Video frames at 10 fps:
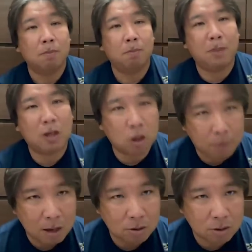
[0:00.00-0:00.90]

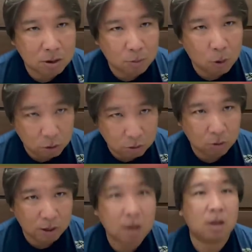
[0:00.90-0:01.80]
ビッグベールスボールと
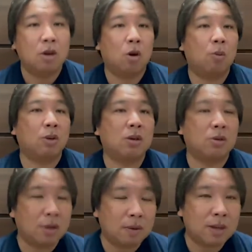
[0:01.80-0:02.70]
ね、思ってるんですよね。